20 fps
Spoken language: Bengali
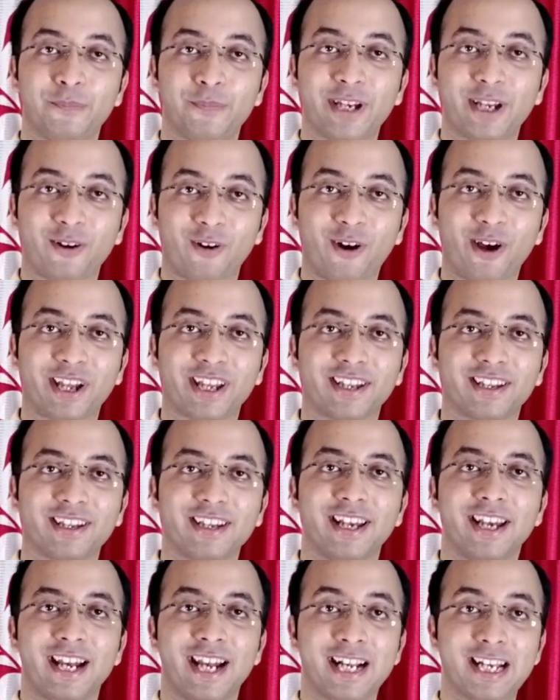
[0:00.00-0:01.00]
বের হয়
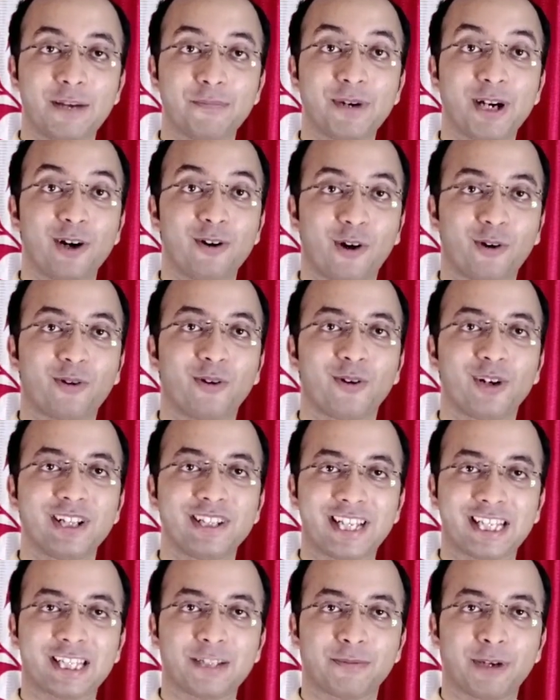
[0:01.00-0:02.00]
এটা আপনারা লক্ষ্য করলে
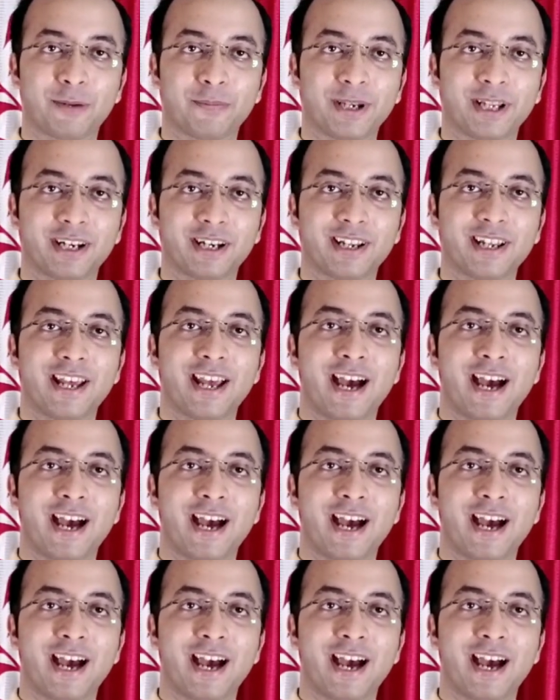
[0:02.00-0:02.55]
দেখতে পাবেন